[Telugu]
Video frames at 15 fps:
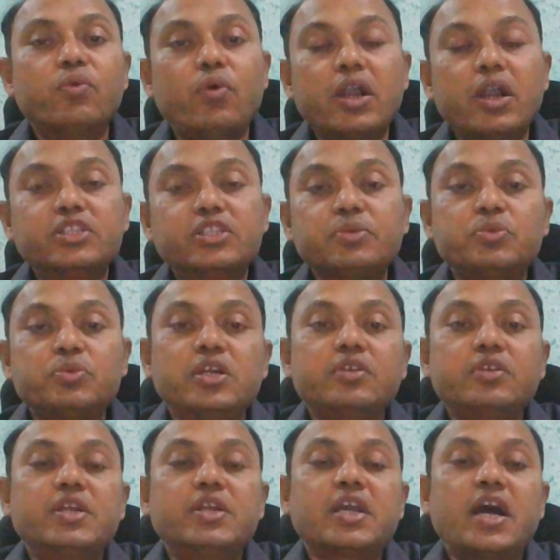వాళ్ళు
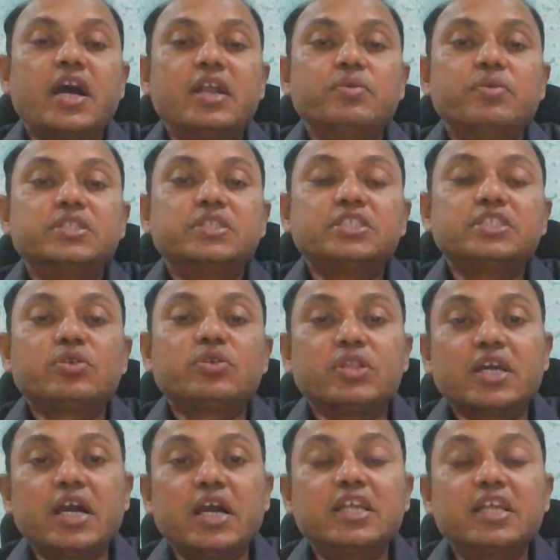చెప్తున్నటువంటి కారణం వచ్చేసి కొత్త
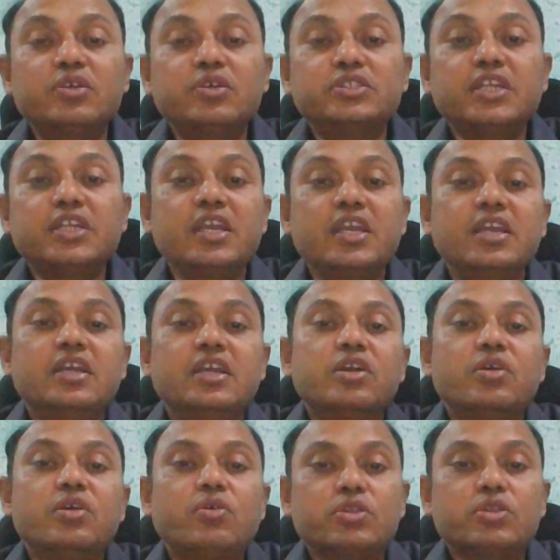కాలేజీలు వచ్చినాయి
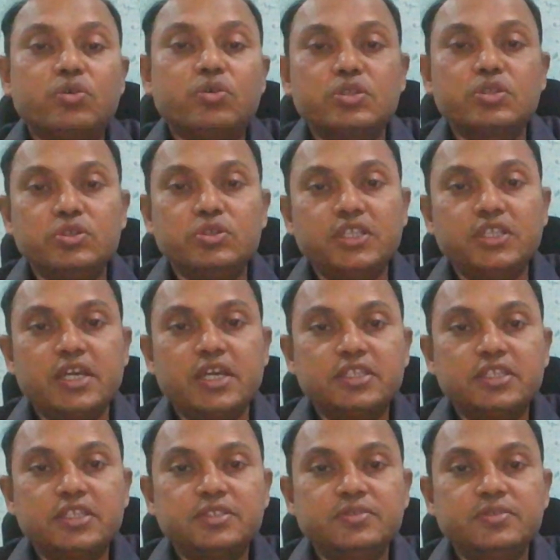కొత్త కోర్సులు వచ్చినాయి
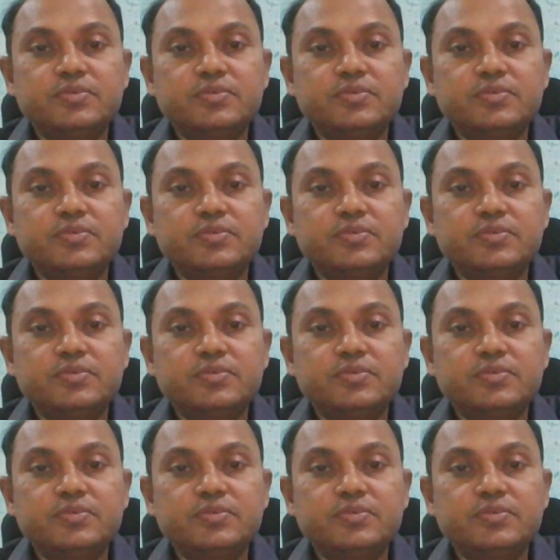అనేసి